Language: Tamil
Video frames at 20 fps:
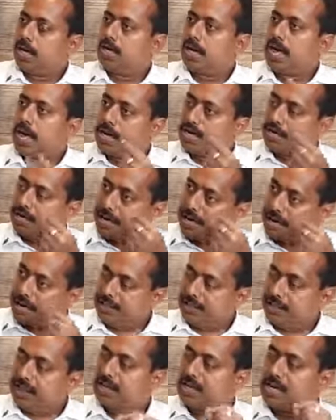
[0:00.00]
நான்
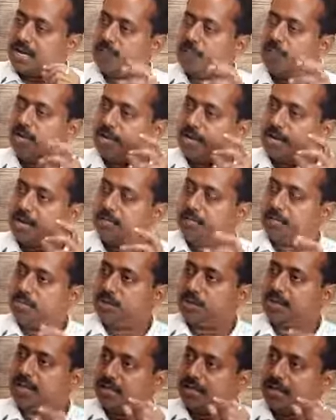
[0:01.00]
டைரெக்டாக நான் நான்
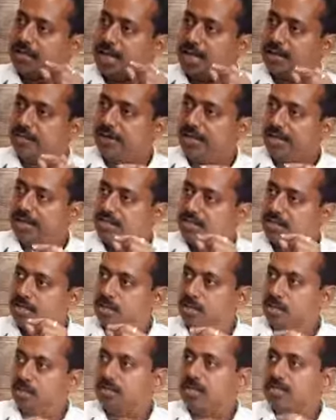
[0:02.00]
முதல்ல கிளாரிஃபிகேஷன்
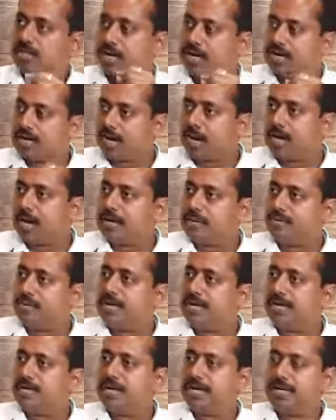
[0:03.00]
நான் கொடுத்ததுக்கான காரணம்
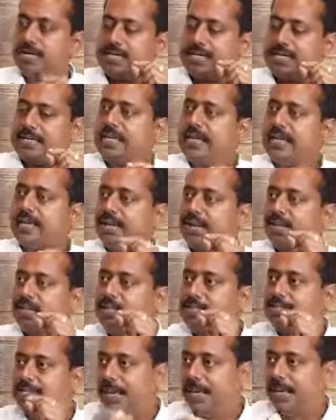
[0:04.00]
என்னென்னு கேட்டிங்கன்னா
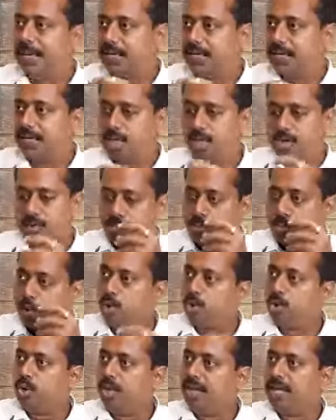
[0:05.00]
டைரக்ட் செல்லிங்
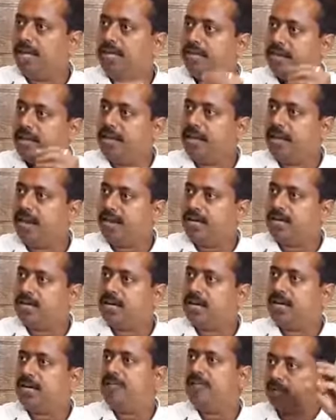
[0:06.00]
பொருளை
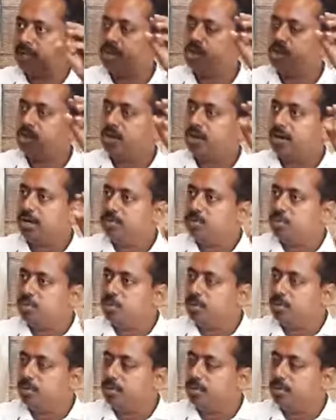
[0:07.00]
நேரடியாக கன்சியூமரிடம் கொண்டு